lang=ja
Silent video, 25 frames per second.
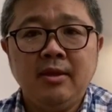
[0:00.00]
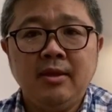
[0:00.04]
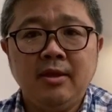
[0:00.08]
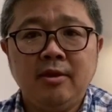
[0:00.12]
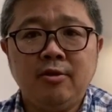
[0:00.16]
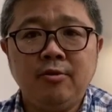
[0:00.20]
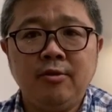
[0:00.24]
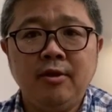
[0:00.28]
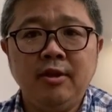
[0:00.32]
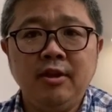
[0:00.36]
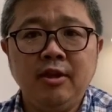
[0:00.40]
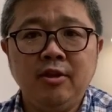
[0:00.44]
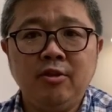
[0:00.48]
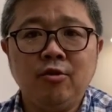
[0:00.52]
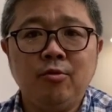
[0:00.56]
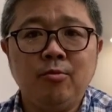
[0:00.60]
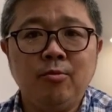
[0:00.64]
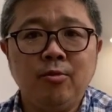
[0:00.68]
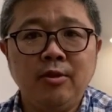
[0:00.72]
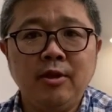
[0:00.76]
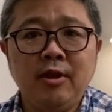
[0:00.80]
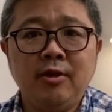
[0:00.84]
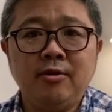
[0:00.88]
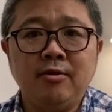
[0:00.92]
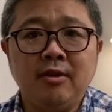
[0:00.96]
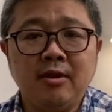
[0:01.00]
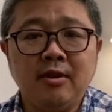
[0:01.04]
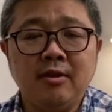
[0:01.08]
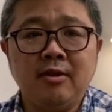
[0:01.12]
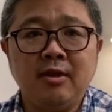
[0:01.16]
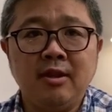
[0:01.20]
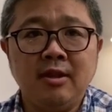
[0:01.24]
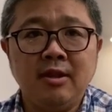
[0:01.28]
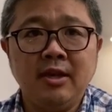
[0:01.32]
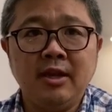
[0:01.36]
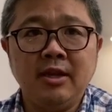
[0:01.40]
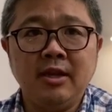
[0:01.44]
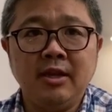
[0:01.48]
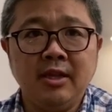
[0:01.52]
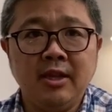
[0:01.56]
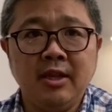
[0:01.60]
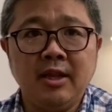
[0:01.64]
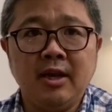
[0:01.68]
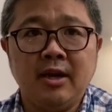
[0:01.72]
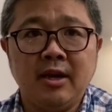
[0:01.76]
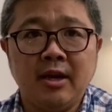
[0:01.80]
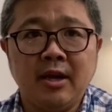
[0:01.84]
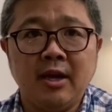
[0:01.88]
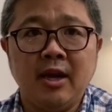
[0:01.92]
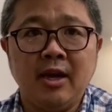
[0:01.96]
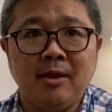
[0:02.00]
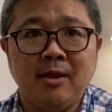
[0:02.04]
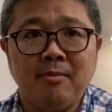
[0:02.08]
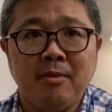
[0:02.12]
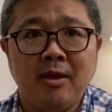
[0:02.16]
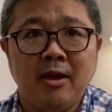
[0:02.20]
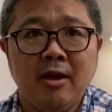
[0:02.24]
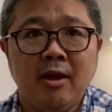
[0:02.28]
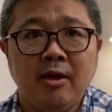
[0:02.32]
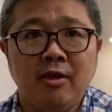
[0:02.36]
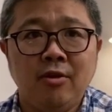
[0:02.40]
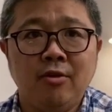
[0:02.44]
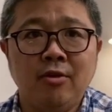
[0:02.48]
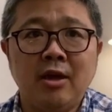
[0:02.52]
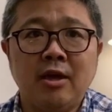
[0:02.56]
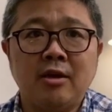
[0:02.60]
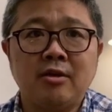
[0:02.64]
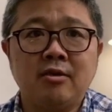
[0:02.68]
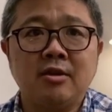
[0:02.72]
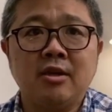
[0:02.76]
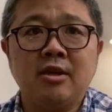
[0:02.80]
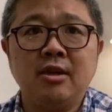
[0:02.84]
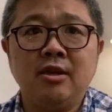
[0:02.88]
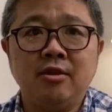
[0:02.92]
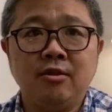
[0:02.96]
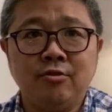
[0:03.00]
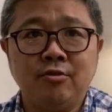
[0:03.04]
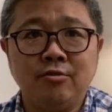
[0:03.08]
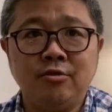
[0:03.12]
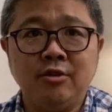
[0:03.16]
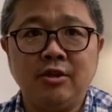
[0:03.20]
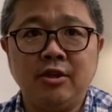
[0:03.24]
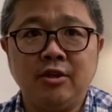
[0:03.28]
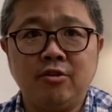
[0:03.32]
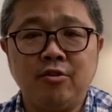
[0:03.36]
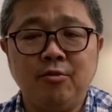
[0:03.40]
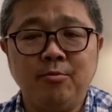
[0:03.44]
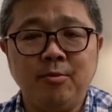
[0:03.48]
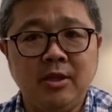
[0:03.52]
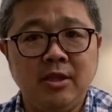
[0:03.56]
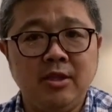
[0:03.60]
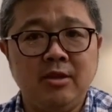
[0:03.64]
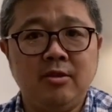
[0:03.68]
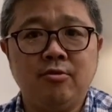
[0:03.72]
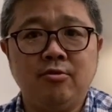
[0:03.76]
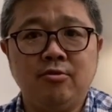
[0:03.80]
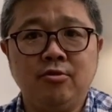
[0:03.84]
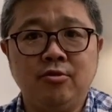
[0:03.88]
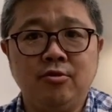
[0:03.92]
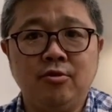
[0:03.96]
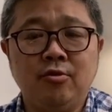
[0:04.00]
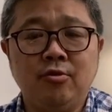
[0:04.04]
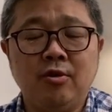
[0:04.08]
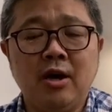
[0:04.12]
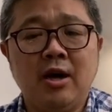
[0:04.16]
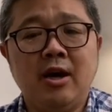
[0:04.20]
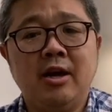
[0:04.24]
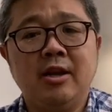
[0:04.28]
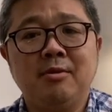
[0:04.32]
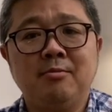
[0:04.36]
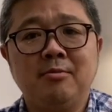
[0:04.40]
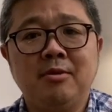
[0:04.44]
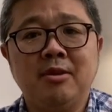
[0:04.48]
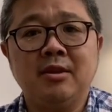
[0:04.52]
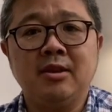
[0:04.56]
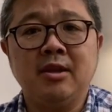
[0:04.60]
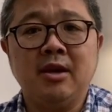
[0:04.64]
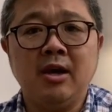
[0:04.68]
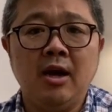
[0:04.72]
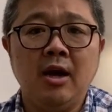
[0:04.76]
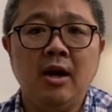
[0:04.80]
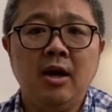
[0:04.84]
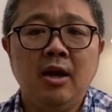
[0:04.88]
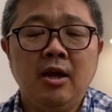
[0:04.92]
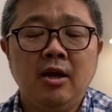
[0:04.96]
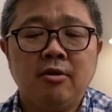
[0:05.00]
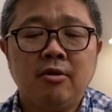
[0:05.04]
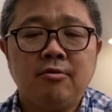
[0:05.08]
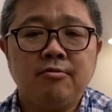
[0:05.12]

で、それに伴うですね、第2段階目、予約金の振り込みというのがありますが、